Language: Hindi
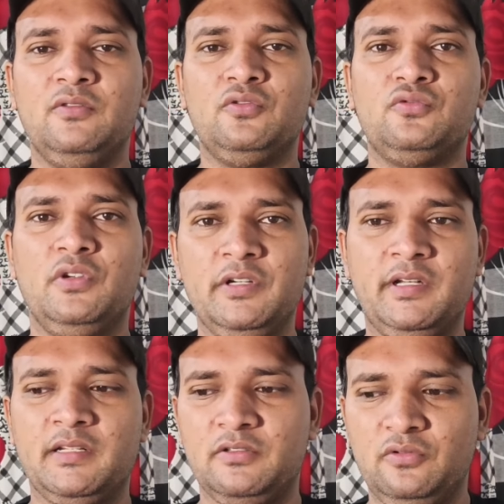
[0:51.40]
दोस्तों
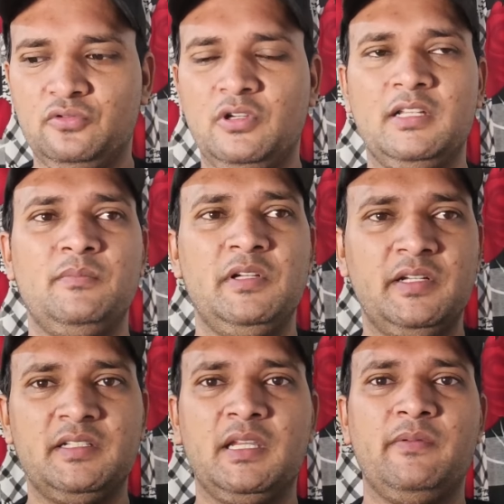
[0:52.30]
इंटरेस्ट दोस्तों आज हम
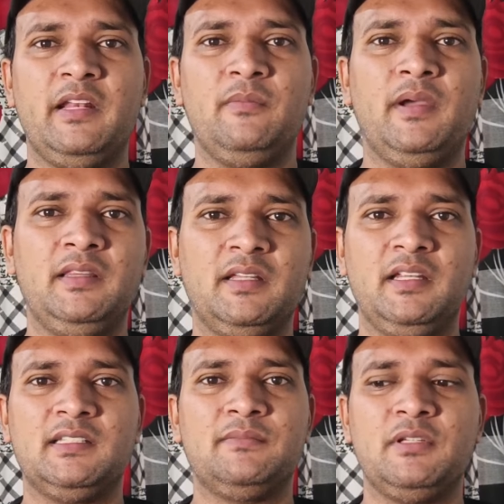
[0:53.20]
इंटरेस्ट के बारे में बात
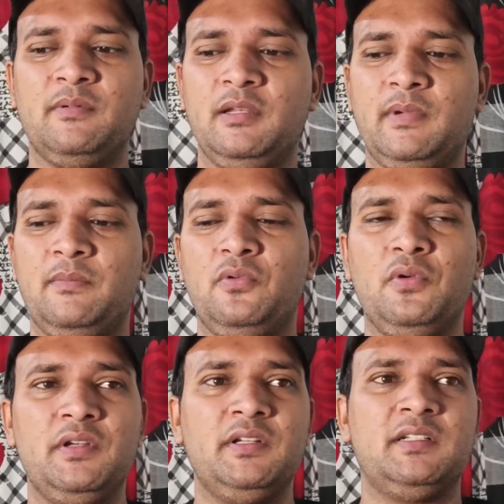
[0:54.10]
करेंगे सबसे पहले मैं
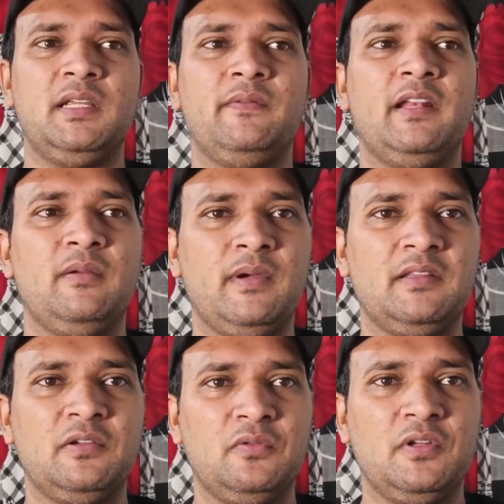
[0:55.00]
आपको इंटरेस्ट के बारे में
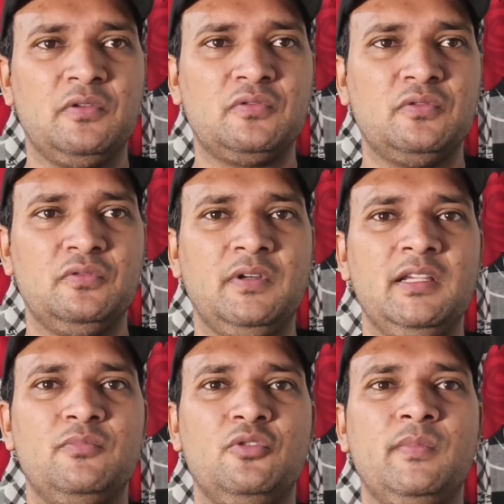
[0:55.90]
बात करूँगा दोस्तों तो
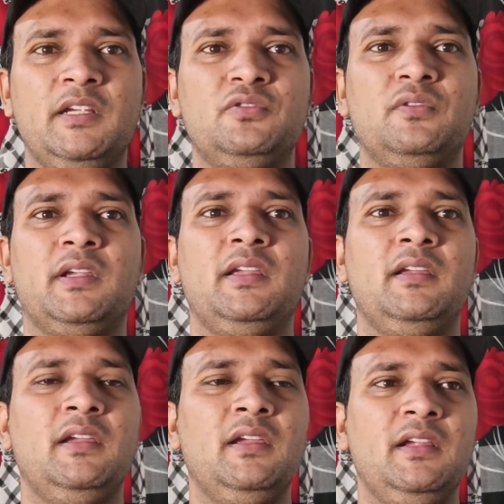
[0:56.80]
कई बुक माई शो के
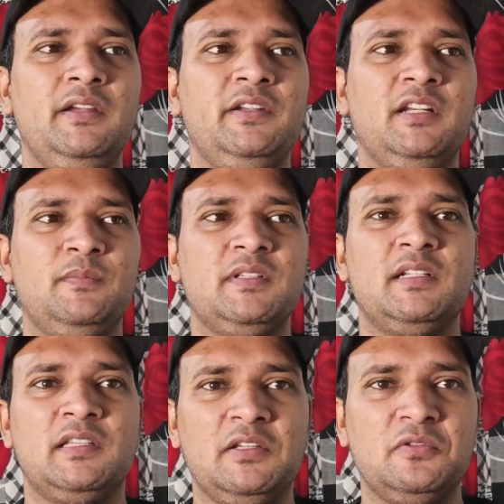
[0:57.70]
इंटरेस्ट पर
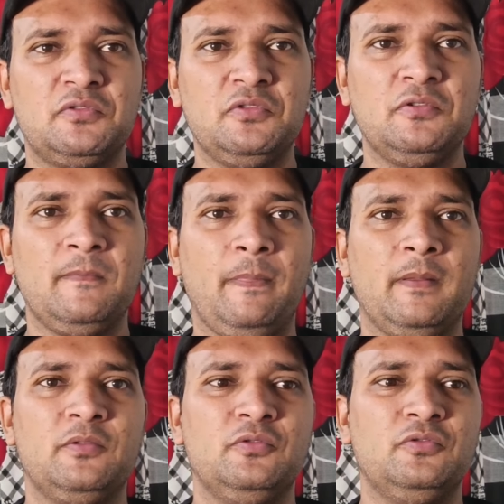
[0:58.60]
चलते हैं दोस्तों
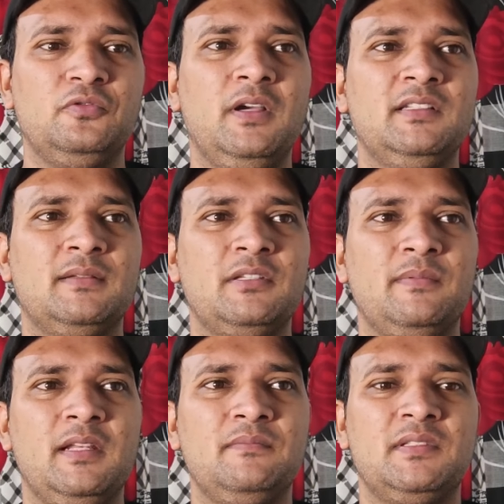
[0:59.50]
तो गाइस तो सबसे
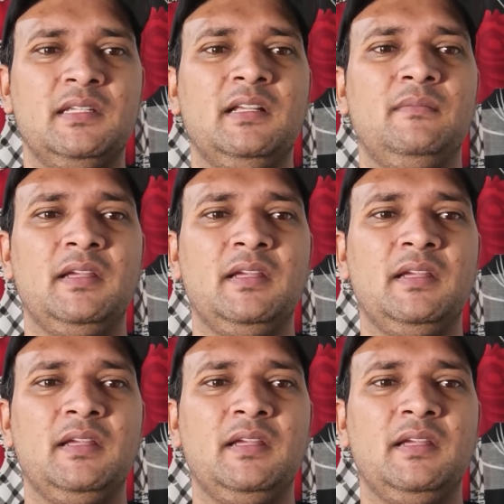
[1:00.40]
पहले हम सिंगम